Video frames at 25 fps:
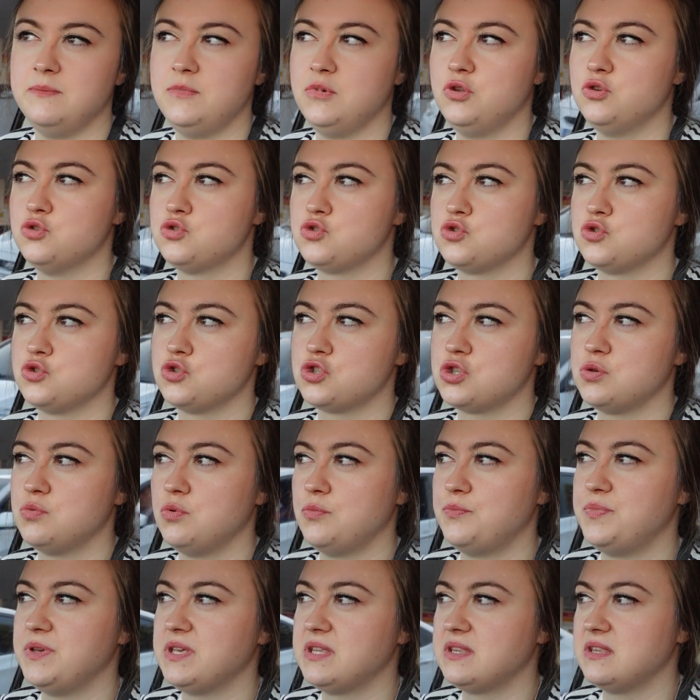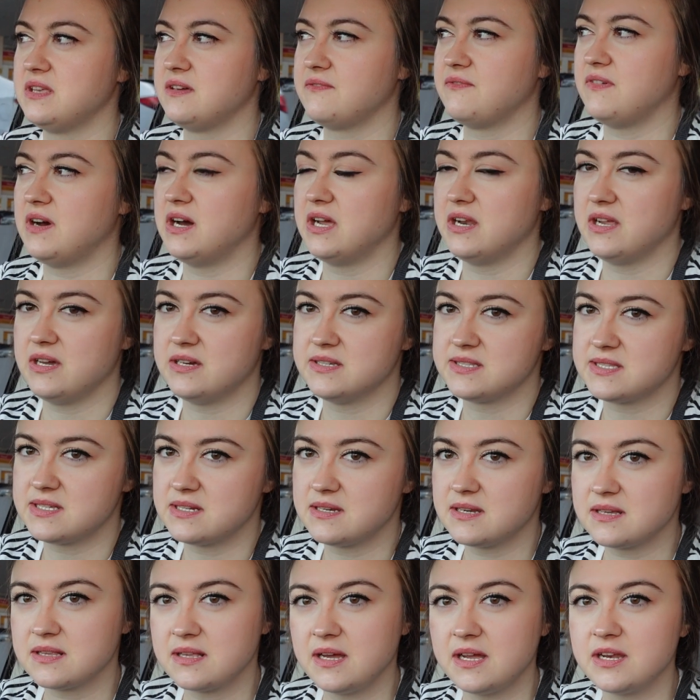biliyorsunuz gibi piknik piknikvari
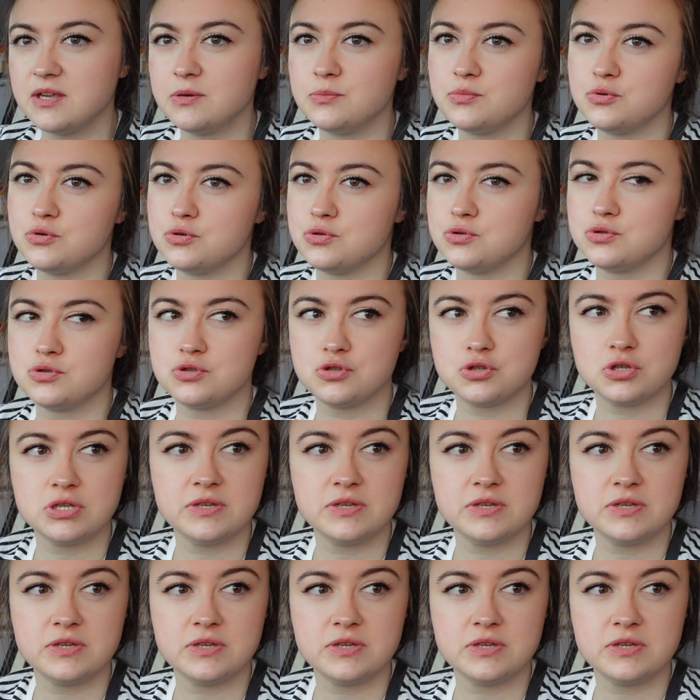hazırlıklar yapıyoruz.